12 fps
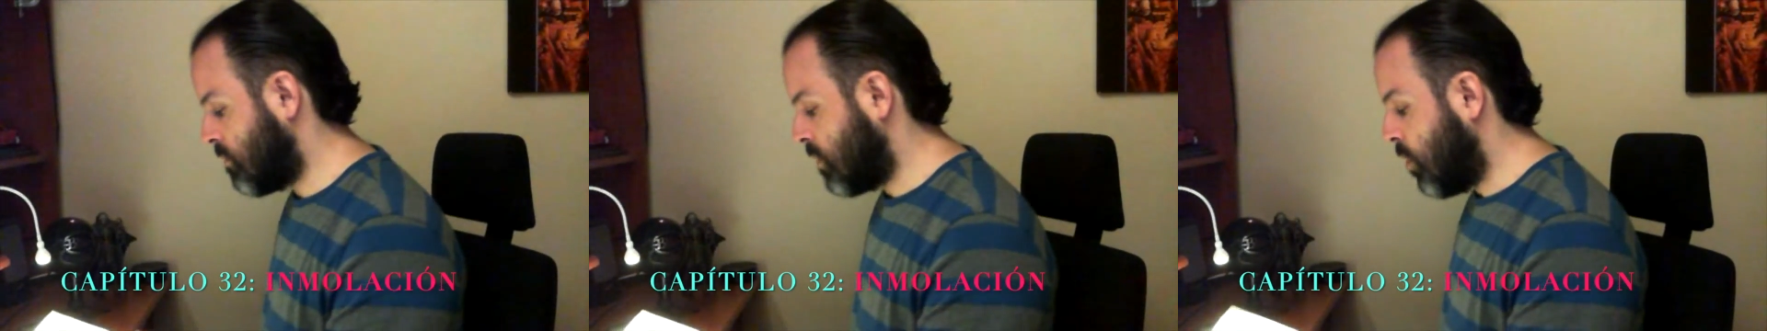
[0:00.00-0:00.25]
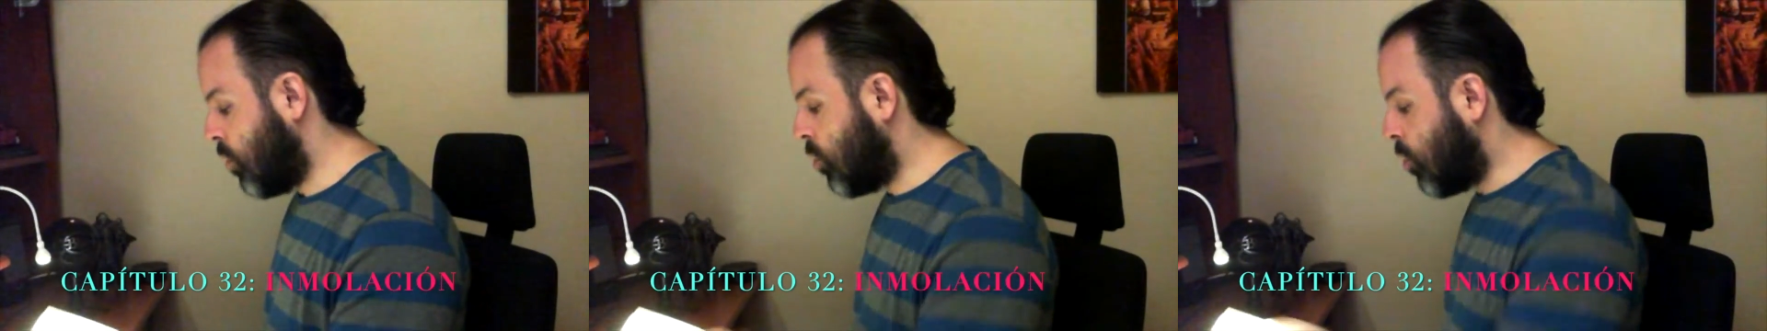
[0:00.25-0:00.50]

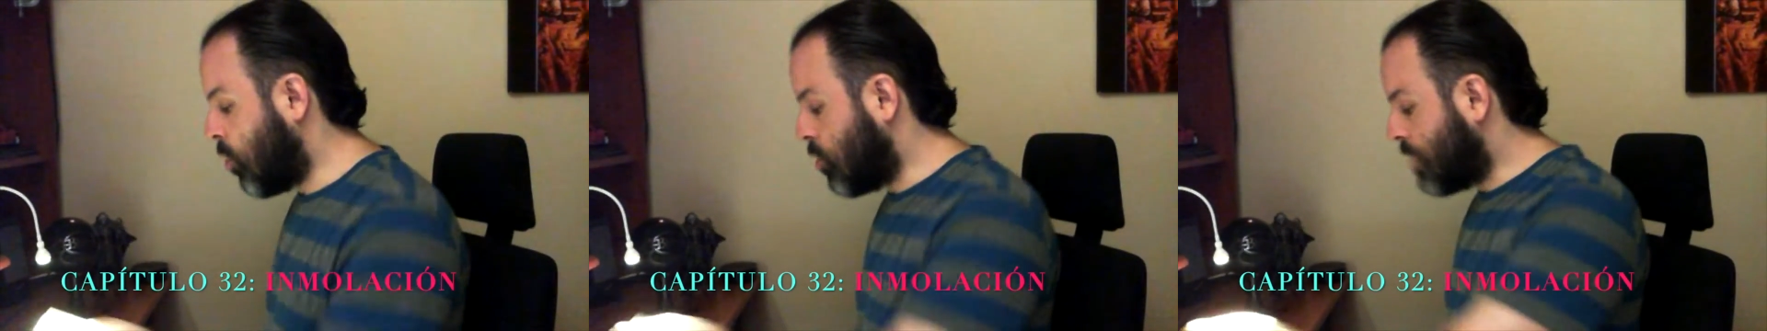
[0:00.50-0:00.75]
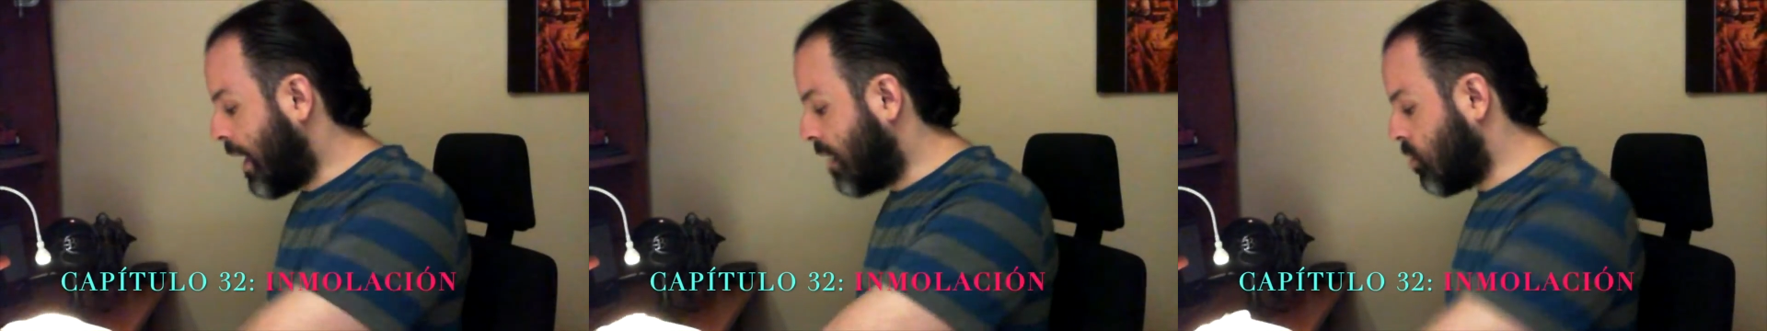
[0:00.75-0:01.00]
Un
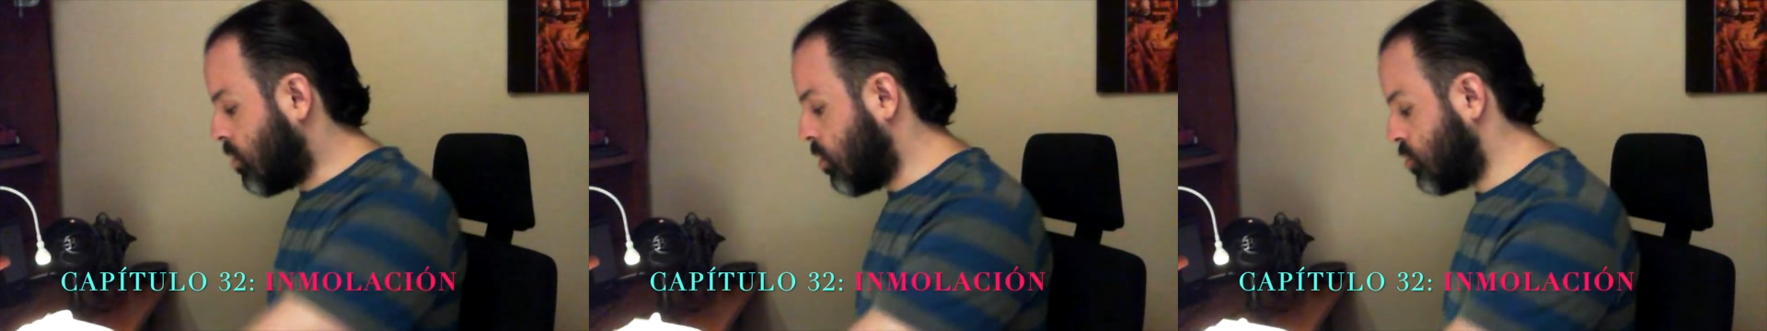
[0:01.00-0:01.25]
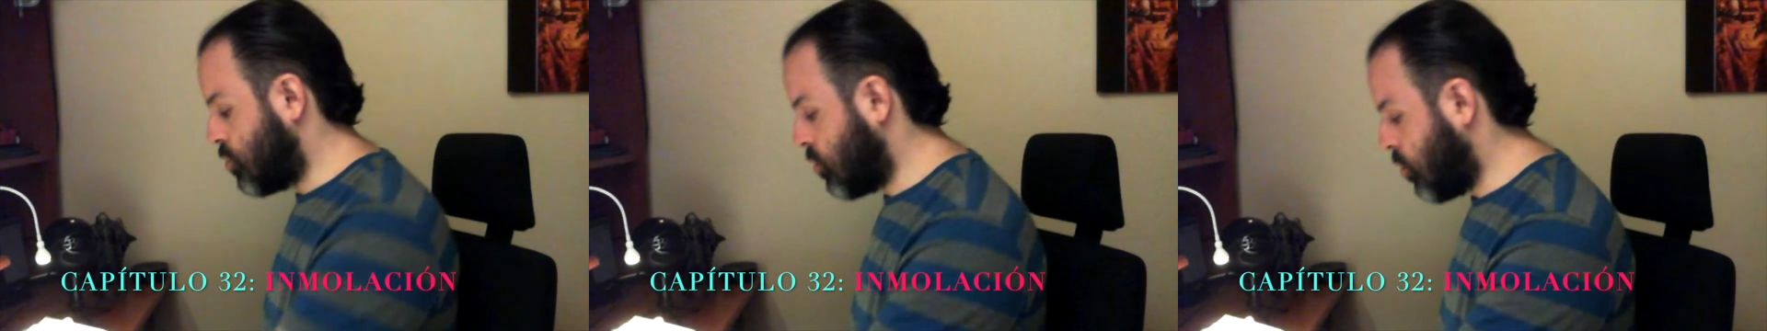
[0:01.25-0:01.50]
Honda
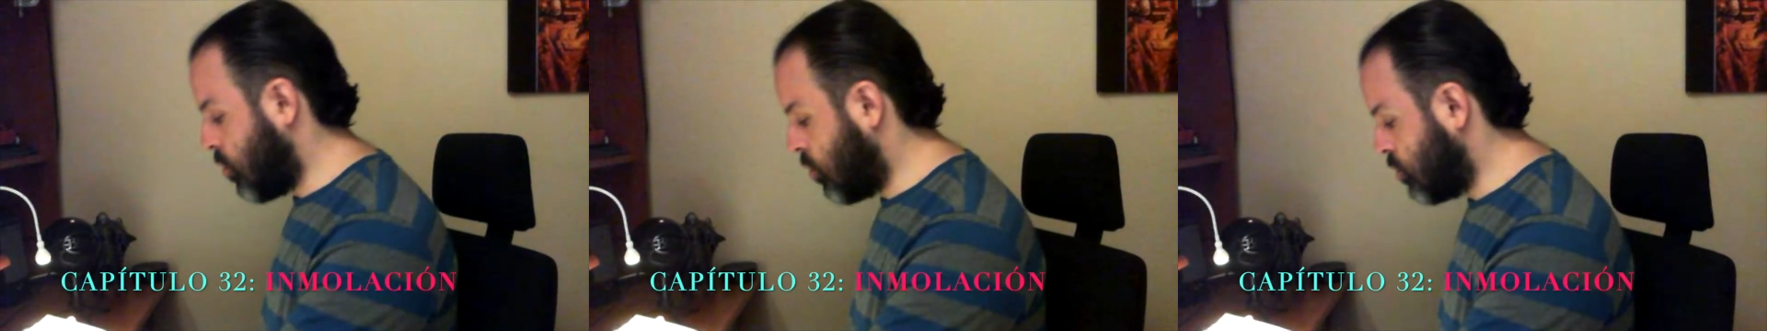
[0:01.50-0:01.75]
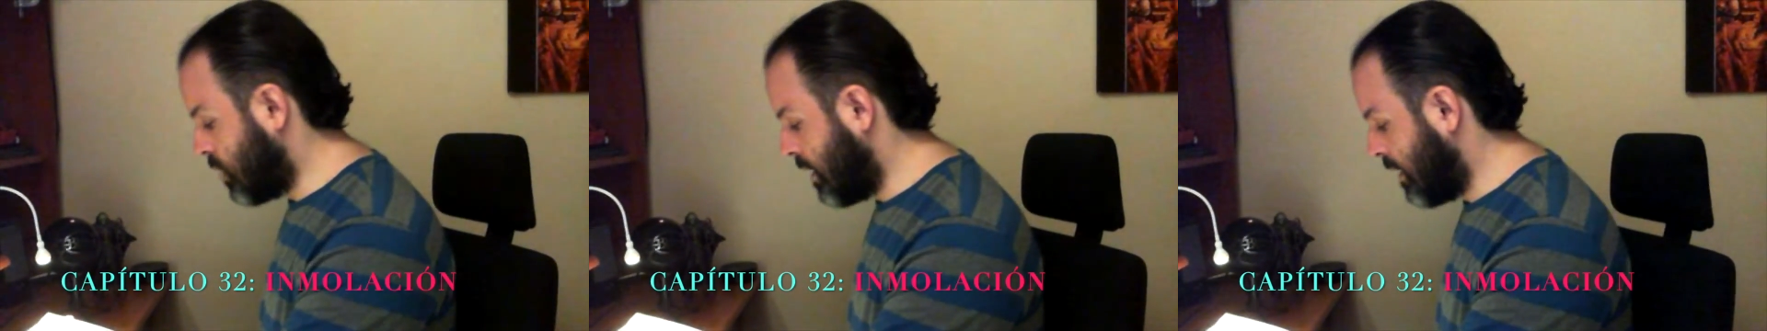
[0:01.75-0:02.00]
Accord chocó
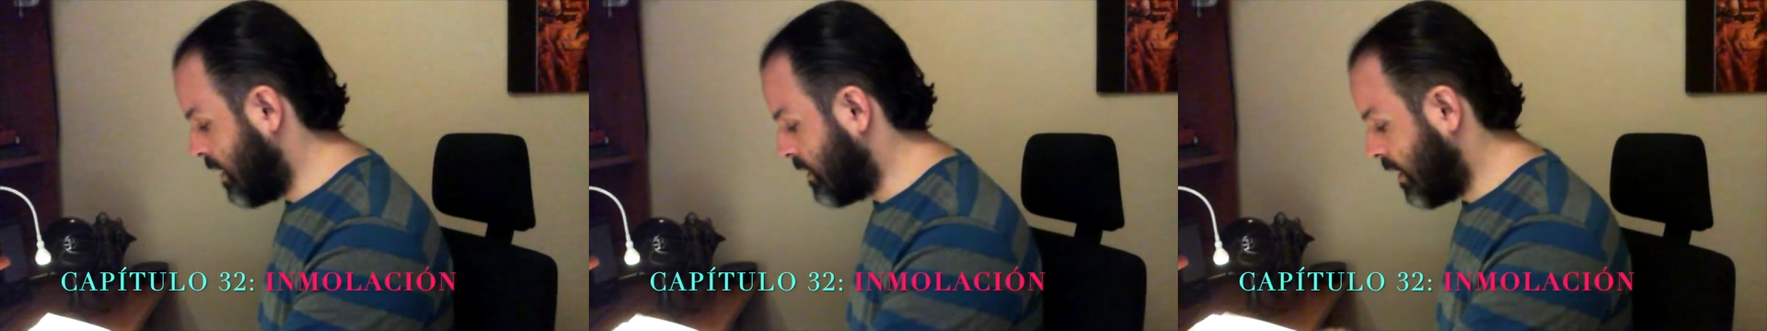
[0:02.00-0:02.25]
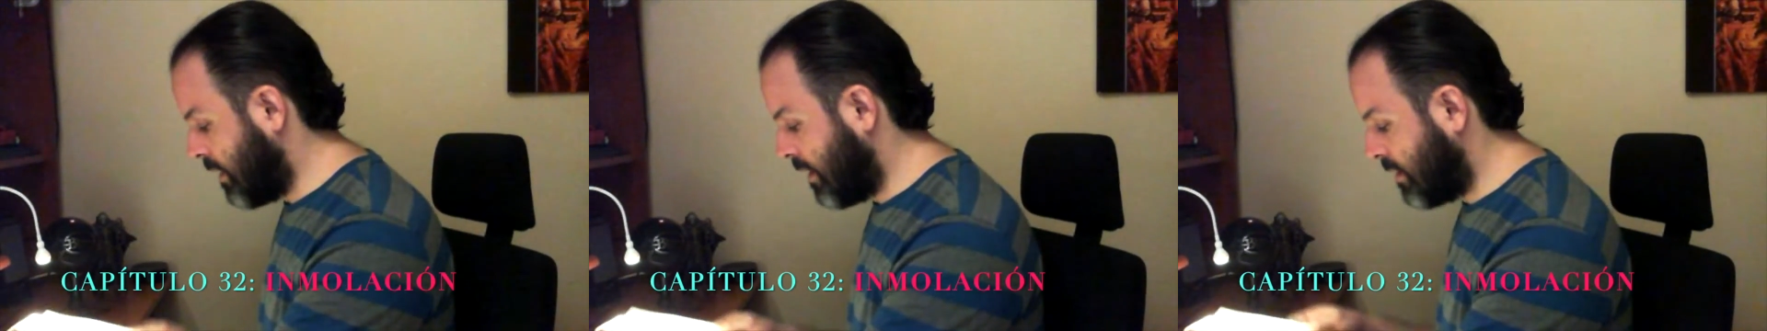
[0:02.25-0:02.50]
contra el
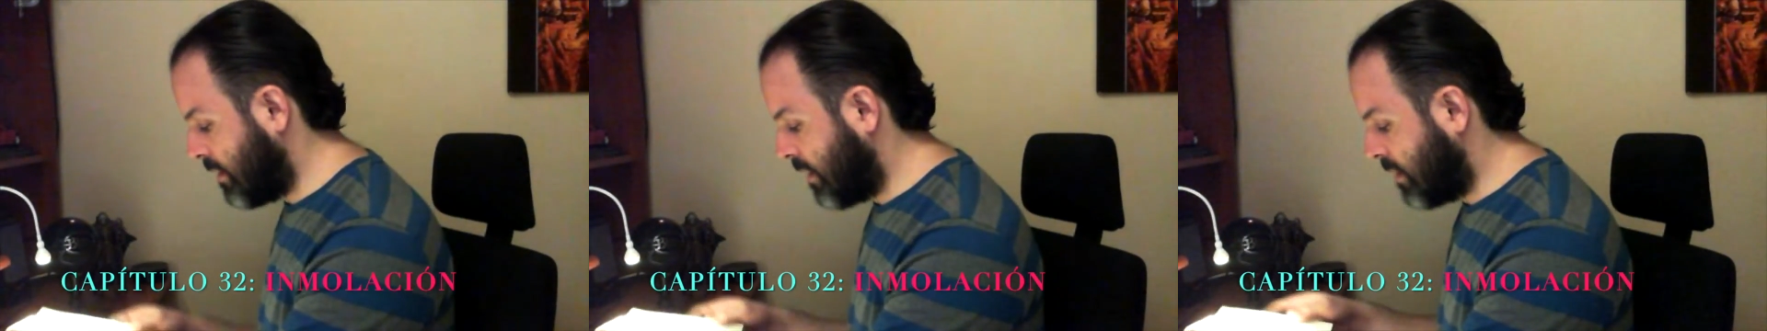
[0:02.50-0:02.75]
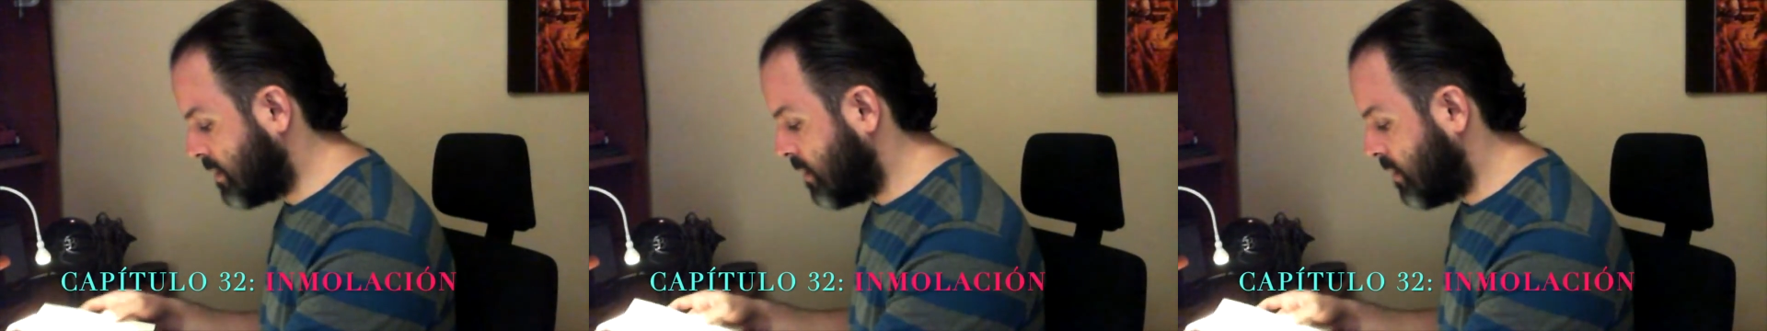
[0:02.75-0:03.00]
lateral del
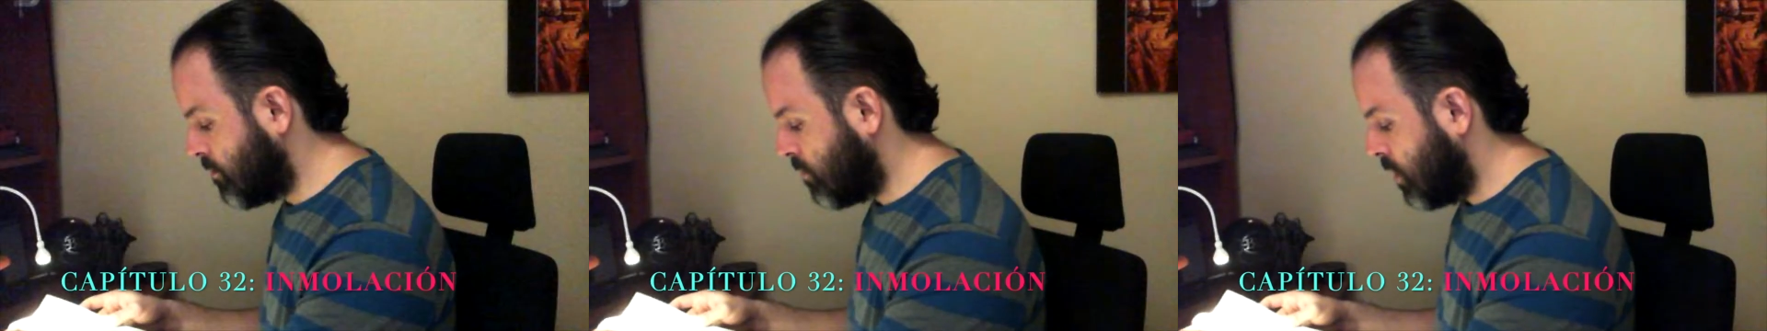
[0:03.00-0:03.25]
taxi